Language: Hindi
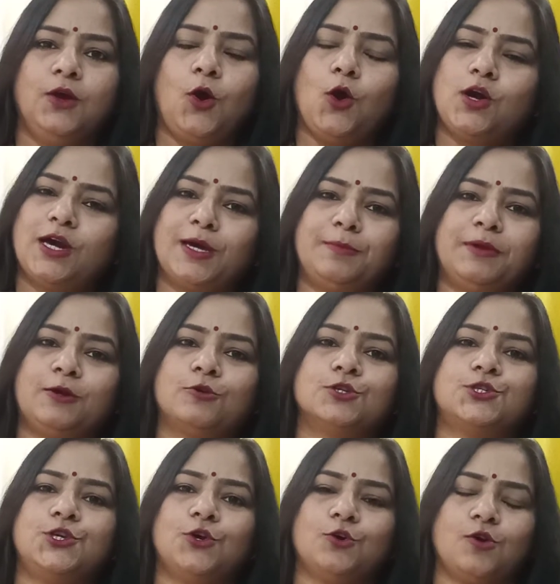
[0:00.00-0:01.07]
और घर में
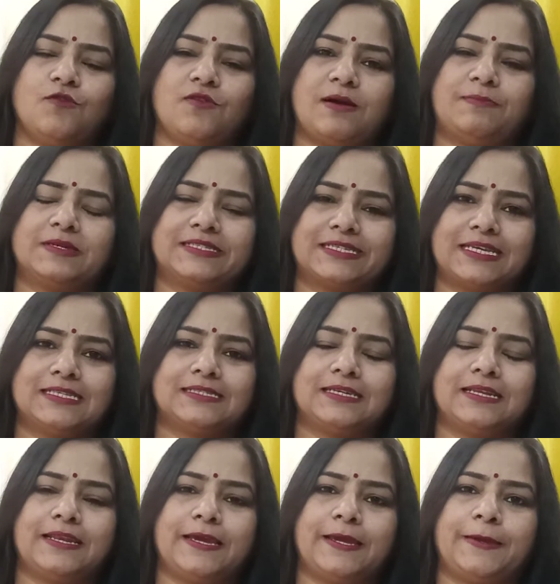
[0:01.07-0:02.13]
खुशियों को वापस कैसे
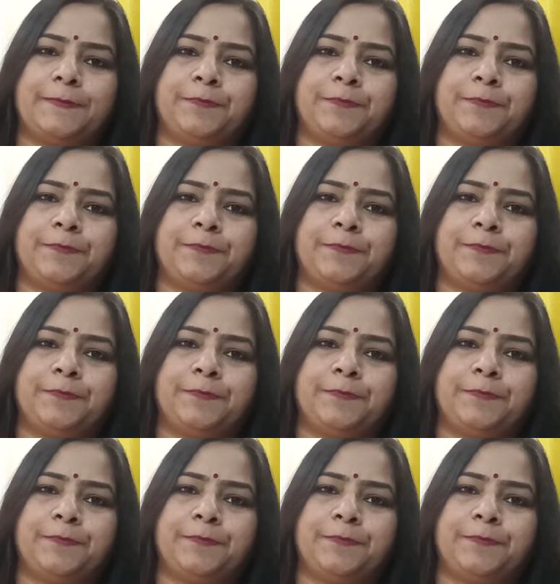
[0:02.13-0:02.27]
लाएं